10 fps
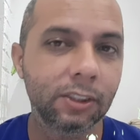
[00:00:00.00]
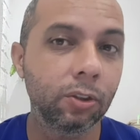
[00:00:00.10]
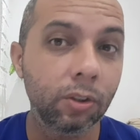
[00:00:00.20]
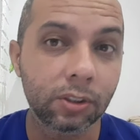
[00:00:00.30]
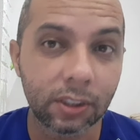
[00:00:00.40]
de
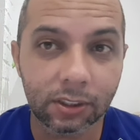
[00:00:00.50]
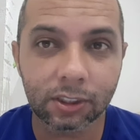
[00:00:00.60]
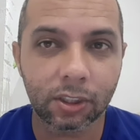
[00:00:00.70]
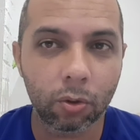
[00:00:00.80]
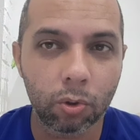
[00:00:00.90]

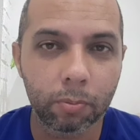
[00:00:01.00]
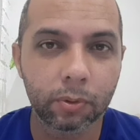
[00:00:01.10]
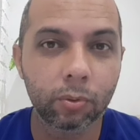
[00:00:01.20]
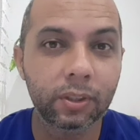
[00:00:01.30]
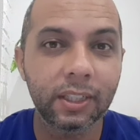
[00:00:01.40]
notícias da URB,
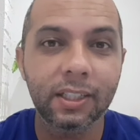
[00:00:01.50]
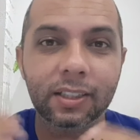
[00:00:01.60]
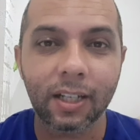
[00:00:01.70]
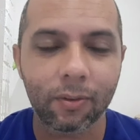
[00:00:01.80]
do que está